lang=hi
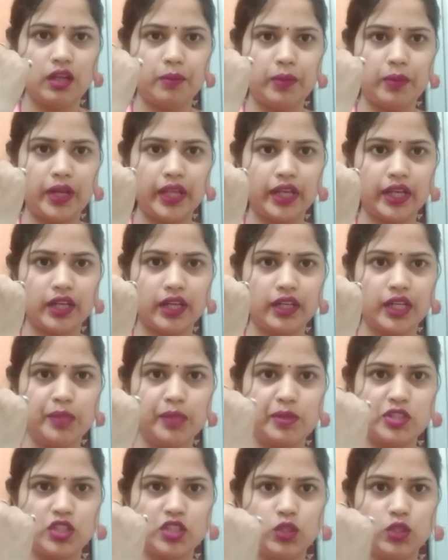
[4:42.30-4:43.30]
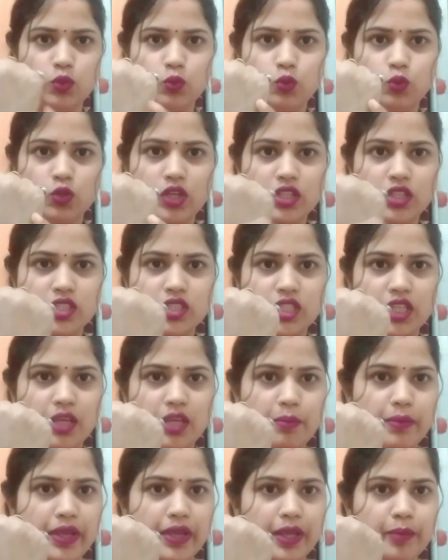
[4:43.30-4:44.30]
अप्लाई करने के बाद से दोनों का
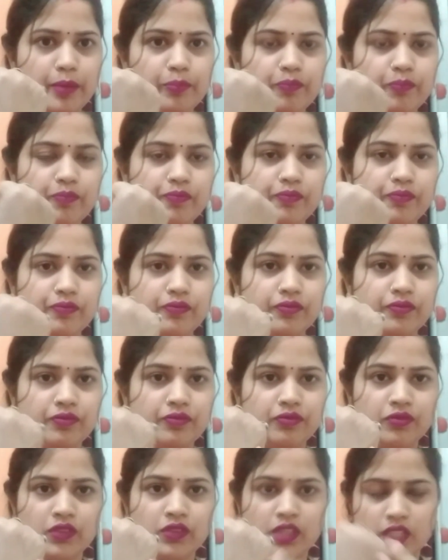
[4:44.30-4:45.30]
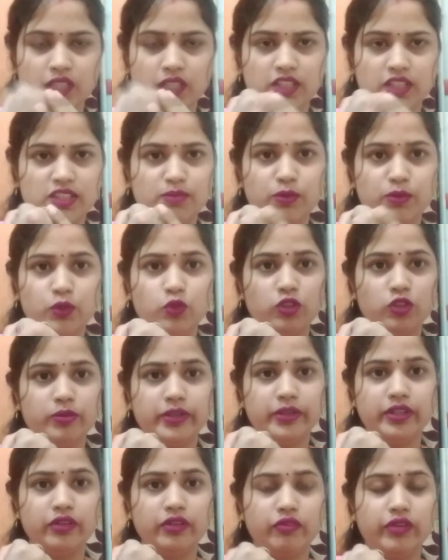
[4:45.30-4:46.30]
सेम है इसमें कोई
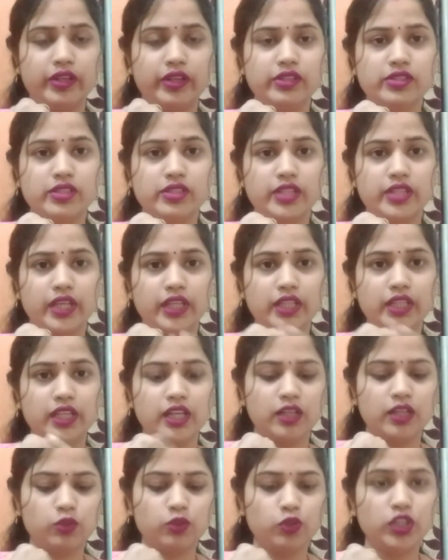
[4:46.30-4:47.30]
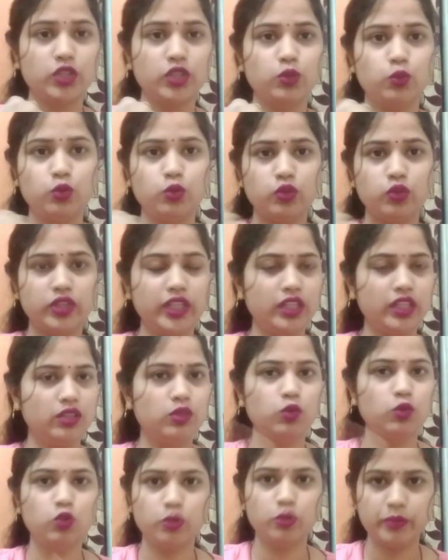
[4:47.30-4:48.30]
भी डिफरेंस नहीं दिखा तो ये दोनों ही
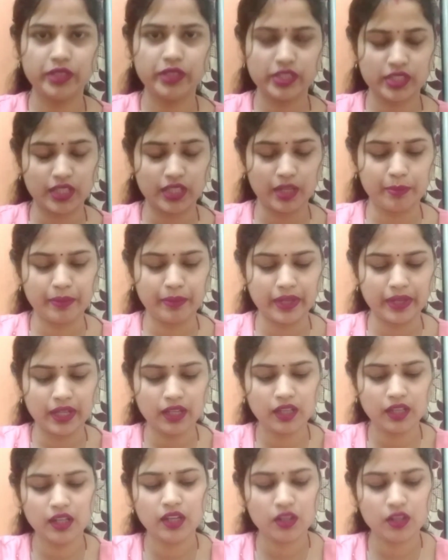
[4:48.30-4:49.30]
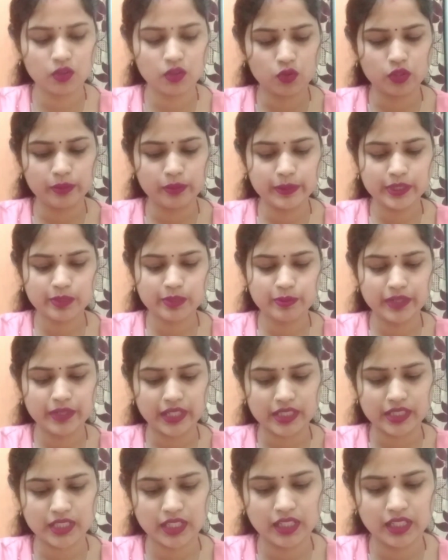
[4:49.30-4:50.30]
इन दोनों में सेम है कोई भी इसमें
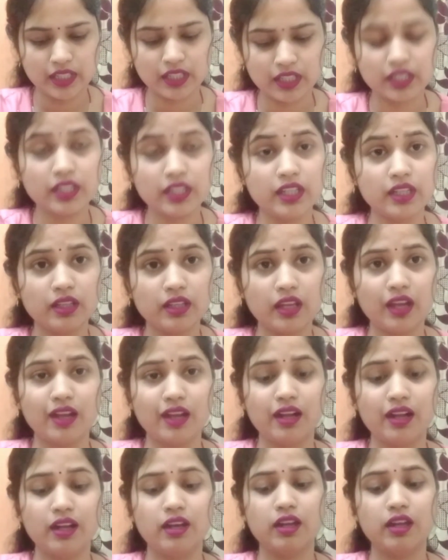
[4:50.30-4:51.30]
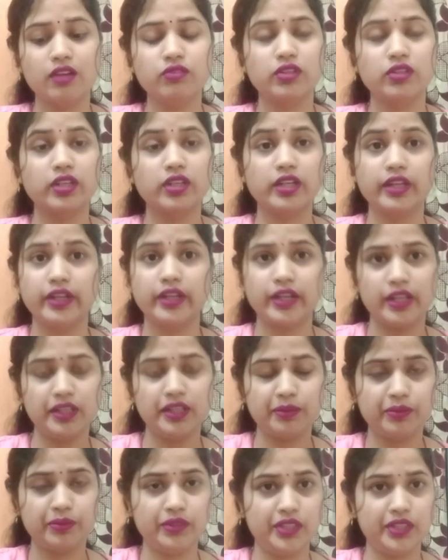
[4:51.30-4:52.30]
ऐसा नहीं है कि ये अलग वर्क कर रहा
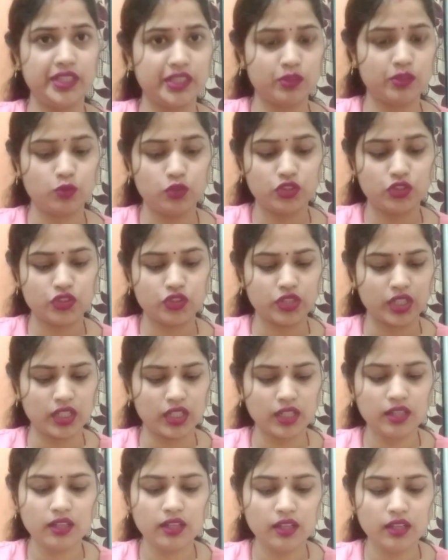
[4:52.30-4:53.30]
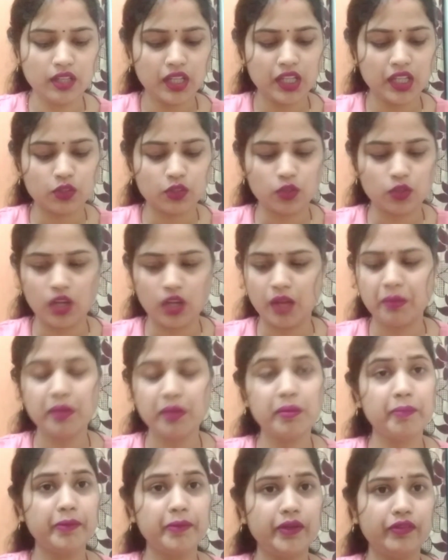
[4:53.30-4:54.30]
है या फिर ये कुछ अच्छा अलग तो अब
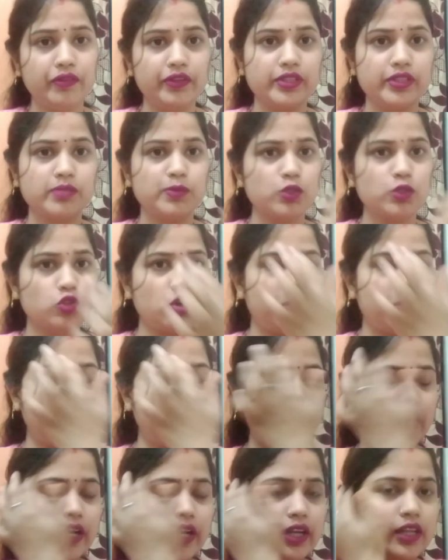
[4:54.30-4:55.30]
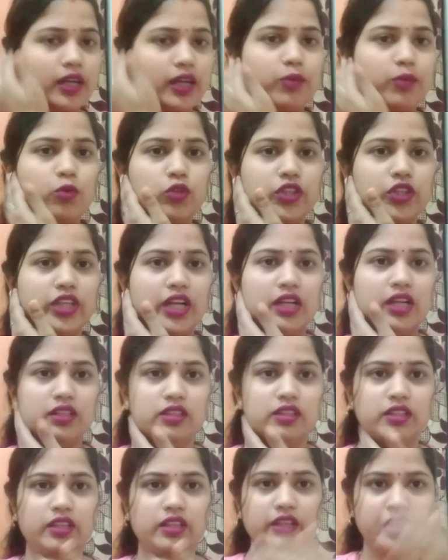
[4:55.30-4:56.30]
हम अपने फेस पे इसको अप्लाई करके आपको दिखा
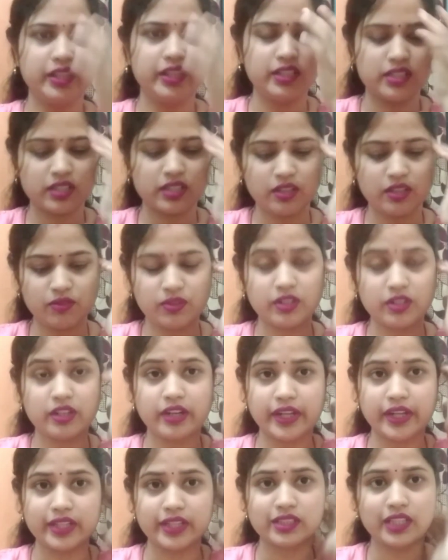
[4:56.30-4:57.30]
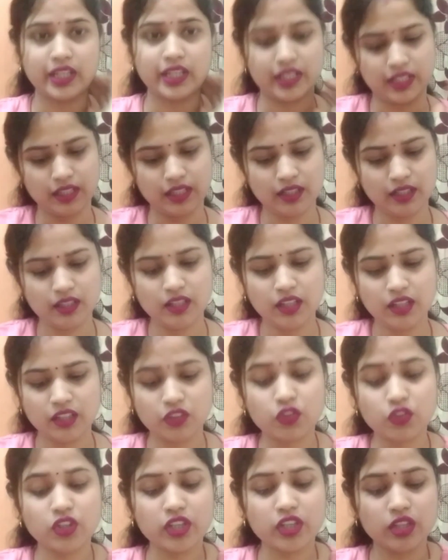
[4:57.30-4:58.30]
देते हैं कि इसका वर्क कैसा है
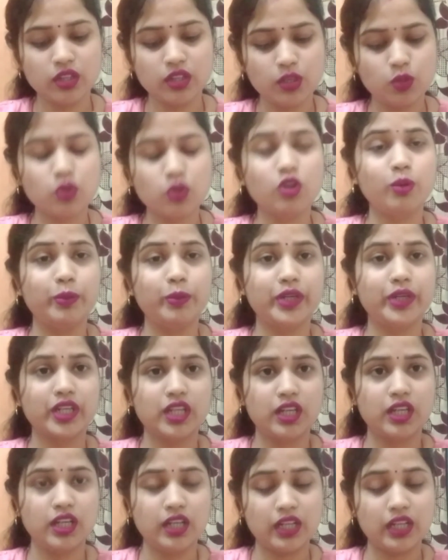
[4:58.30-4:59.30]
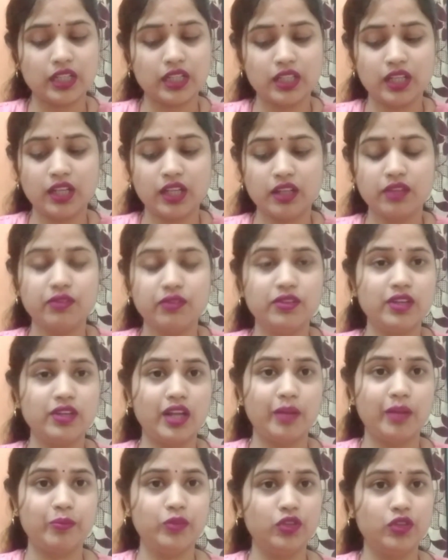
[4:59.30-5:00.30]
क्योंकि कितने लोग कमेंट करने लगते हैं ना कि
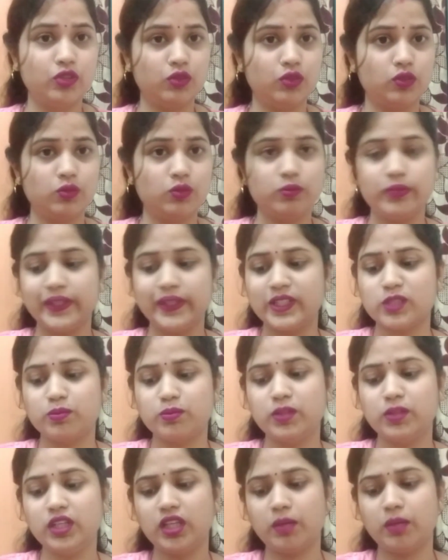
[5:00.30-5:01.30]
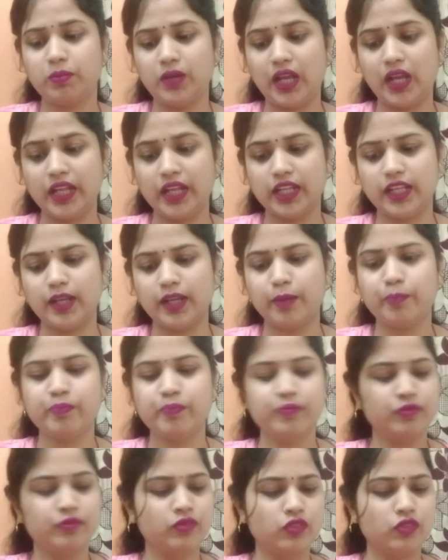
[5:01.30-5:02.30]
फिर अपने फेस पे नहीं अप्लाई किया
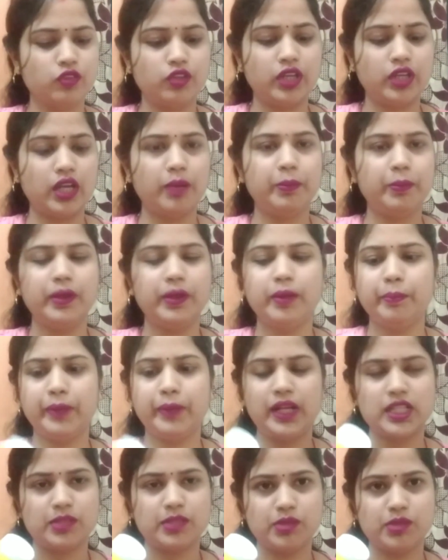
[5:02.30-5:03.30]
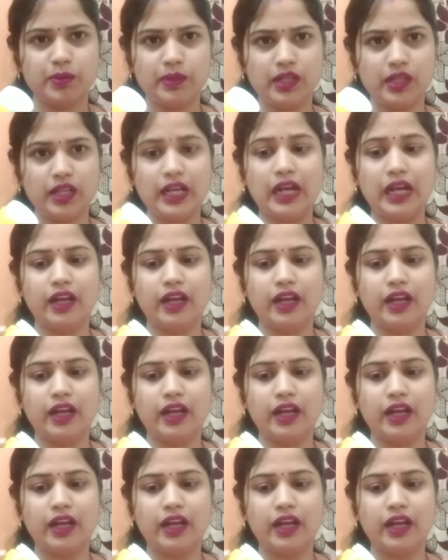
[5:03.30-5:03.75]
तो यहाँ पे हम पहले सबसे पहले